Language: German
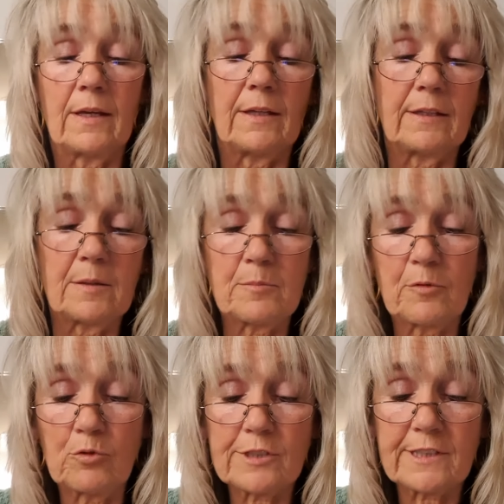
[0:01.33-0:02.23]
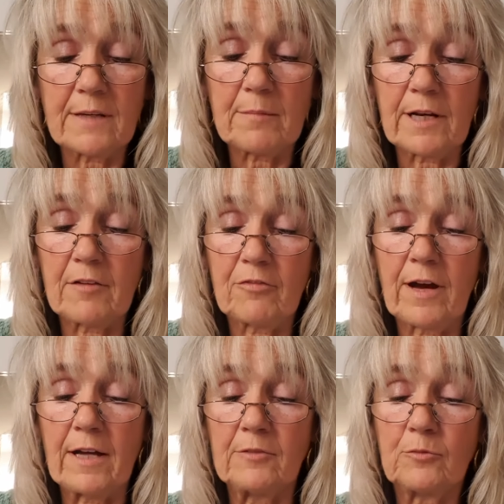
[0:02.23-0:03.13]
In dem Bewusstsein meiner
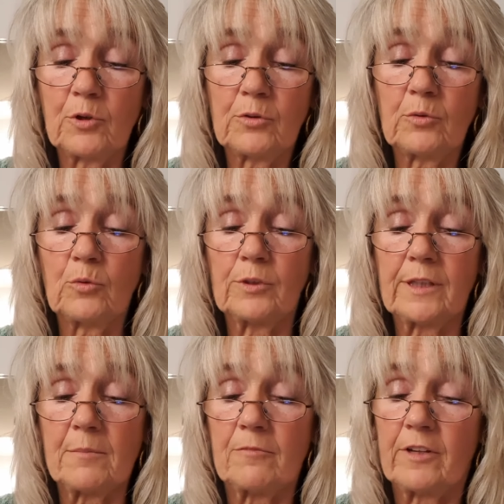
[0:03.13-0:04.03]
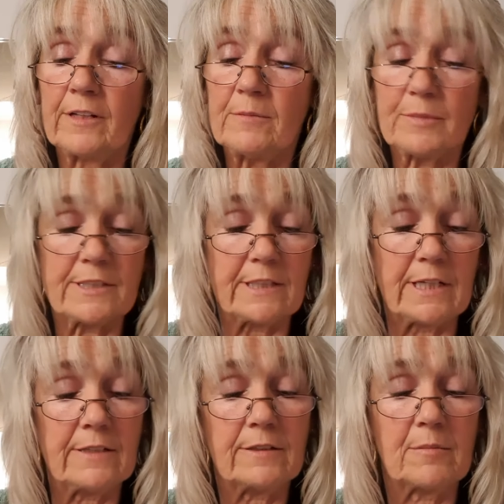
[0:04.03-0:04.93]
Verantwortung und dem Willen
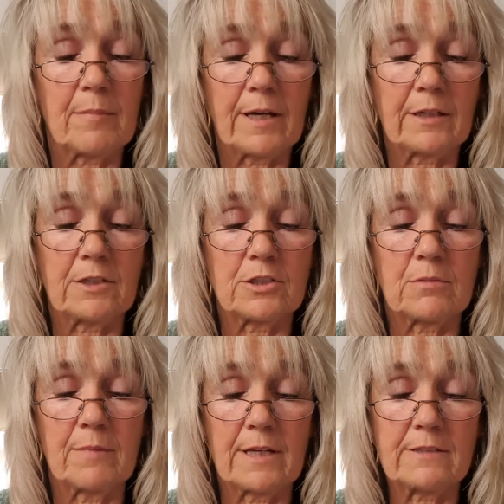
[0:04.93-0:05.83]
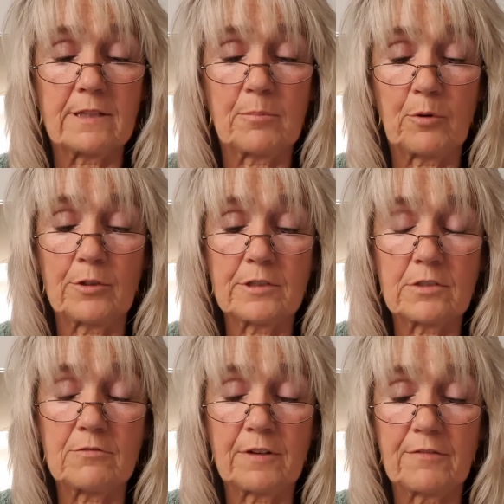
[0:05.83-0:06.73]
beseelt, mache ich gemäß der
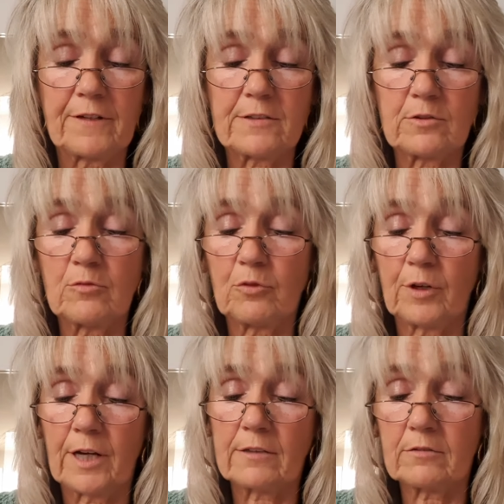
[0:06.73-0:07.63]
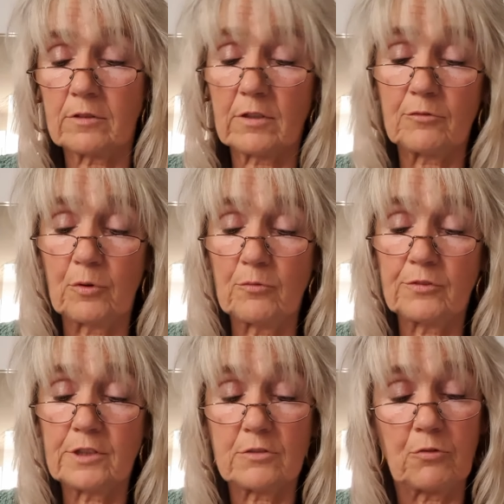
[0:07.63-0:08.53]
preußischen Verfassung von
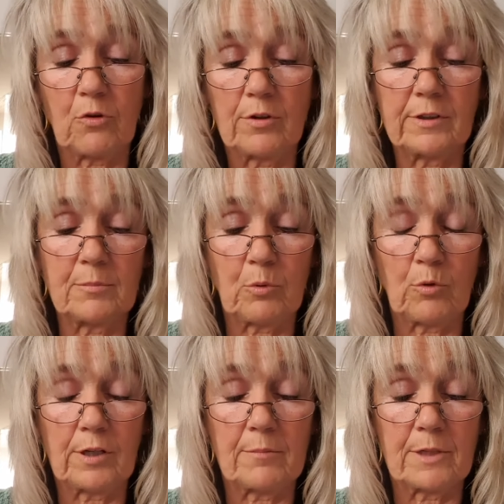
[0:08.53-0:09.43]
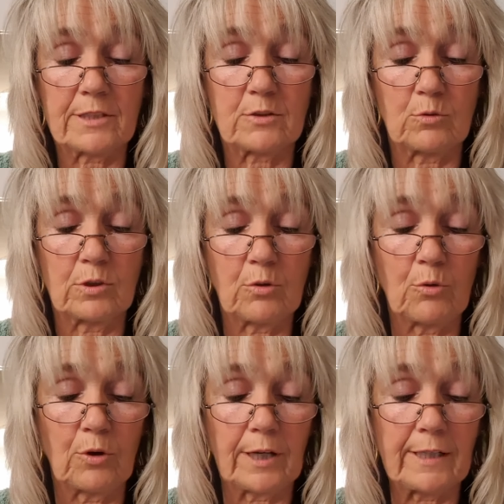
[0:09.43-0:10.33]
1850 folgende Proklamation
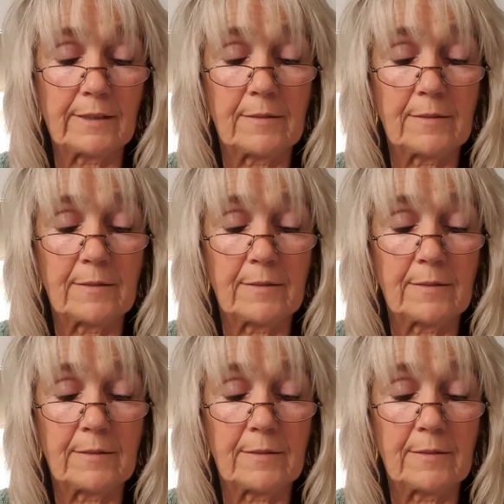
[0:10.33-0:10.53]
gehörig.